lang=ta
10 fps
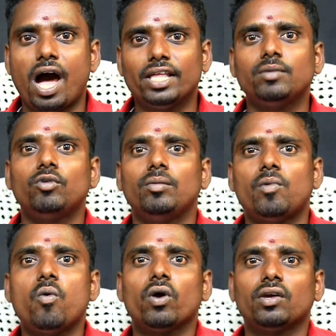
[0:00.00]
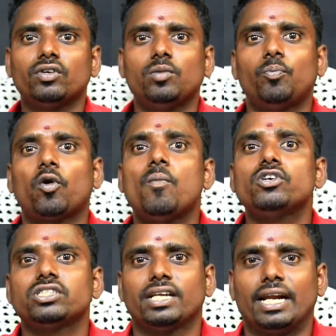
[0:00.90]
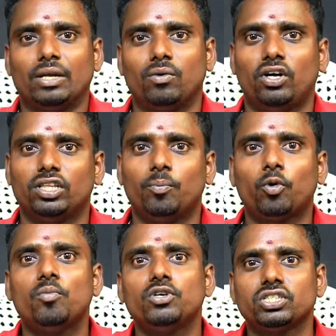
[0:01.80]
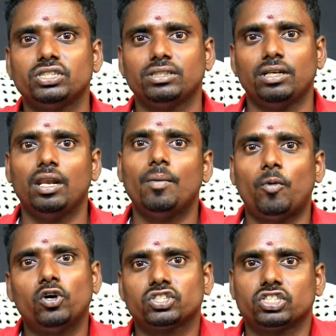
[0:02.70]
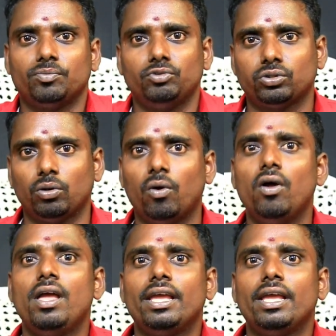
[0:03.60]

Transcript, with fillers: அது மூலிமா உங்களுக்கு வந்து ப்ரொமோஷன் கிடைக்கும் அந்த ப்ரொமோஷனில் ஸ்பான்சர்ஷிப்னு சொல்லுவோம்